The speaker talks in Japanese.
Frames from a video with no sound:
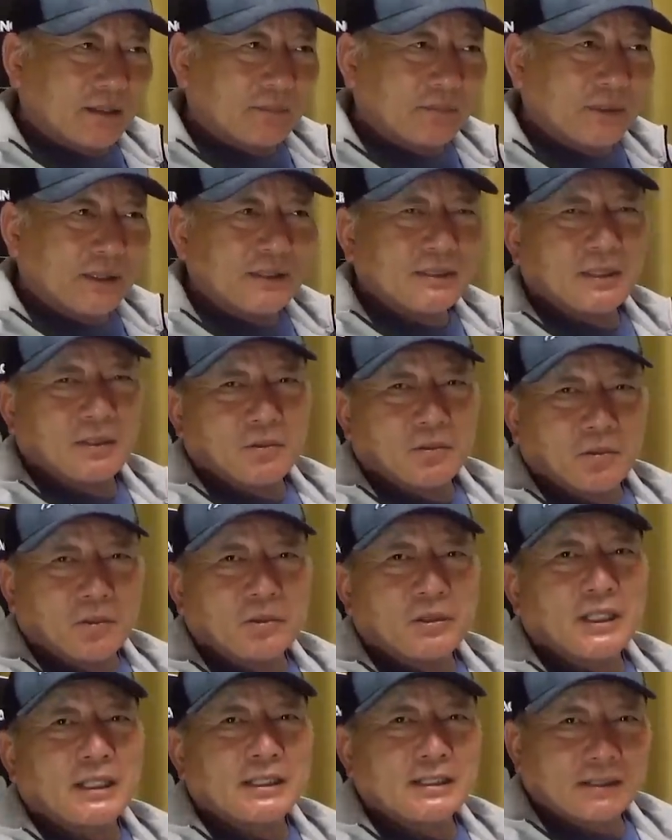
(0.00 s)
ピッチャーを交
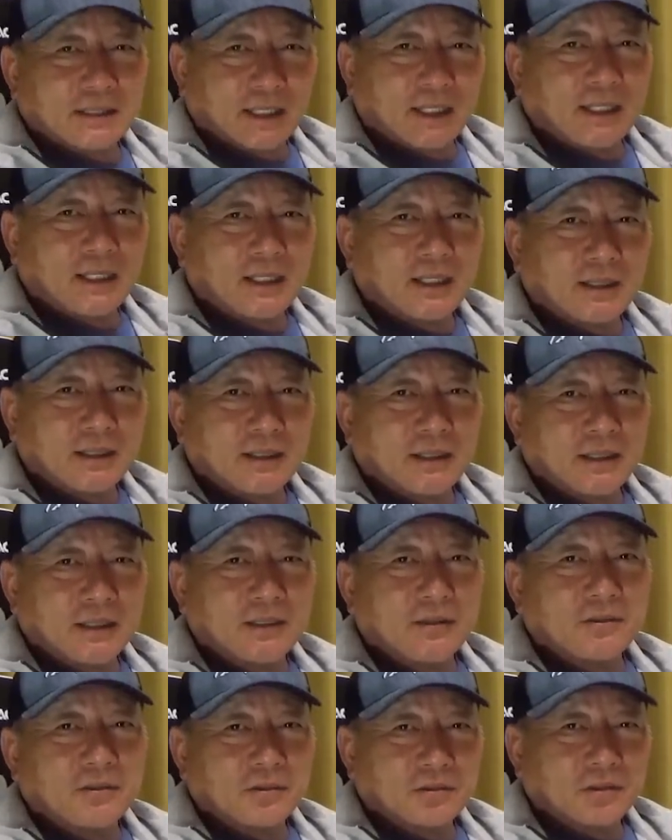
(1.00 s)
代した
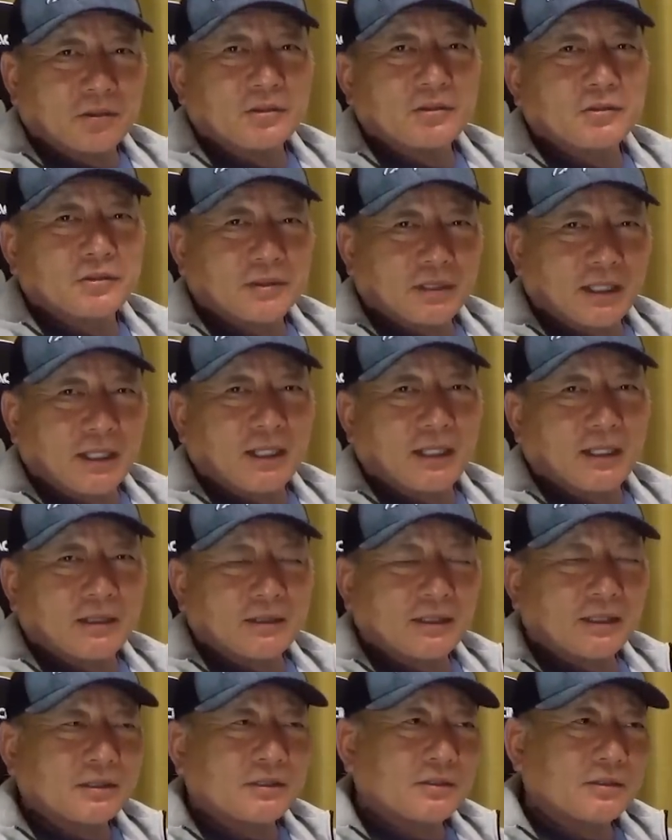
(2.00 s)
イニングの途中で、うんはい、
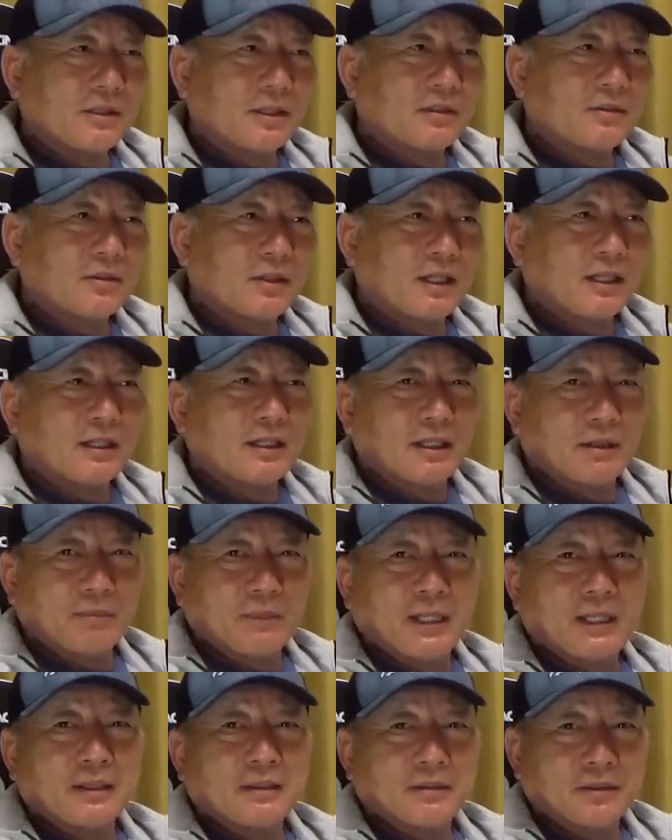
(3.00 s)
でツーアウトランナー
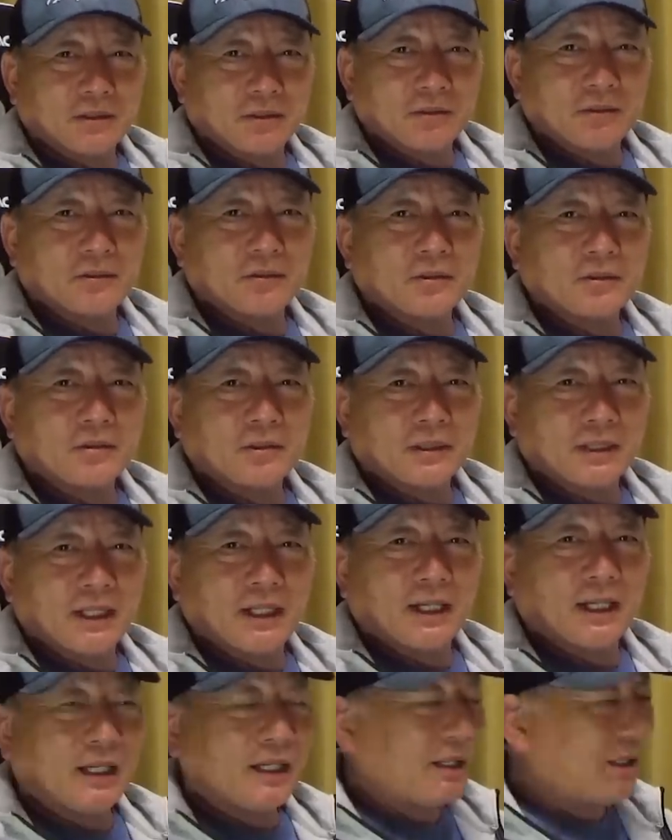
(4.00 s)
満塁ということ
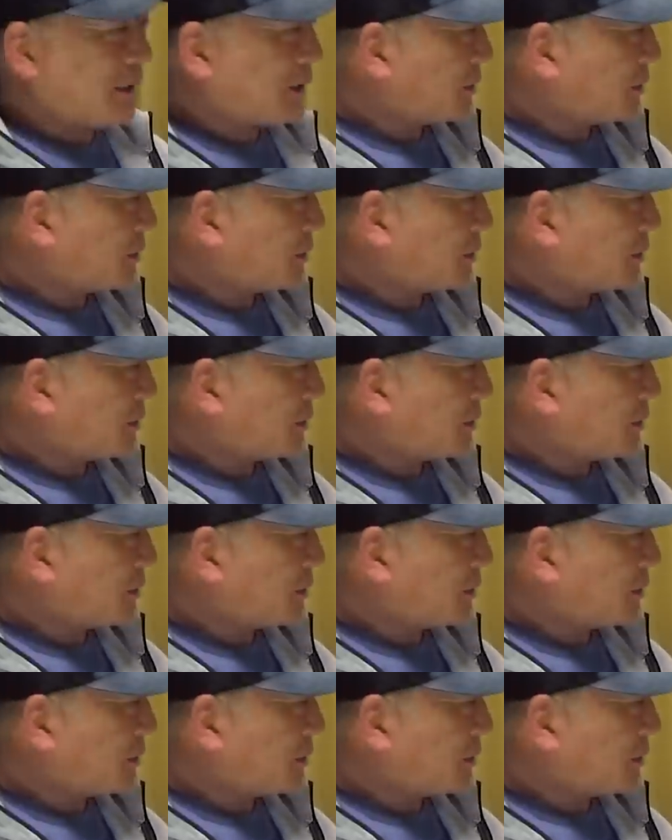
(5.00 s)
で、うん、